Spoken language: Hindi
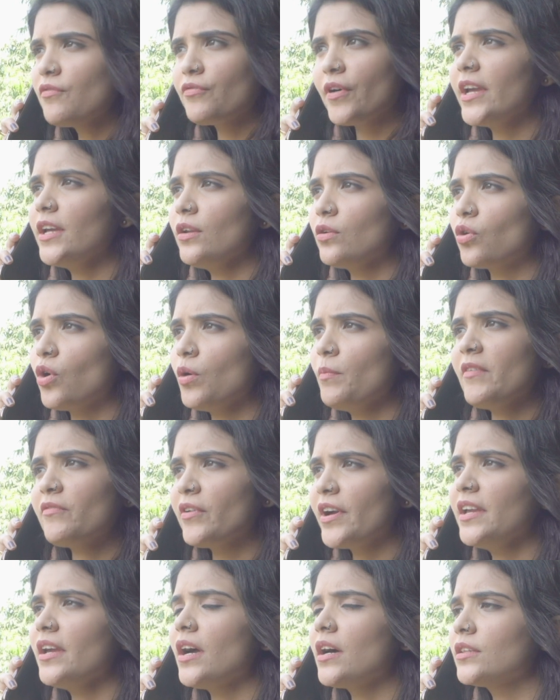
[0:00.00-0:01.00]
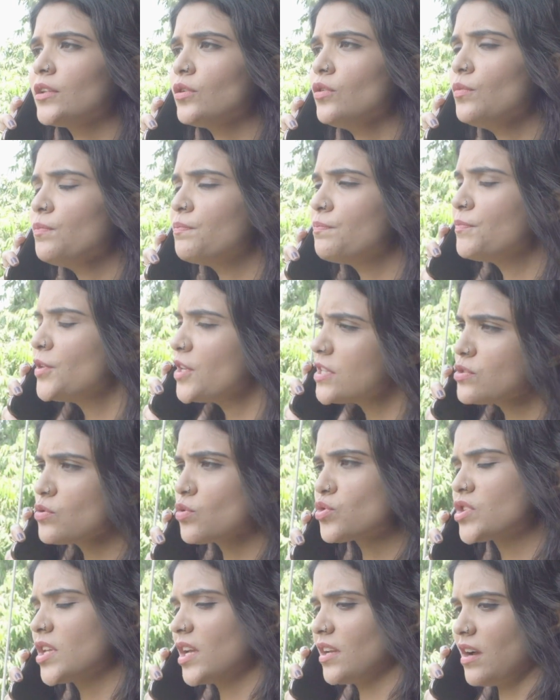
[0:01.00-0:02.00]
ना वही रुको मैं वही आती हूँ फिर
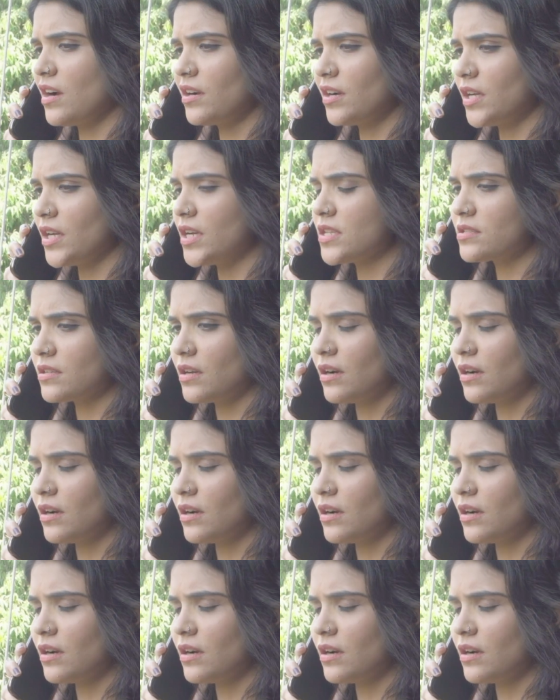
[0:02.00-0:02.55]
सोचते क्या करना है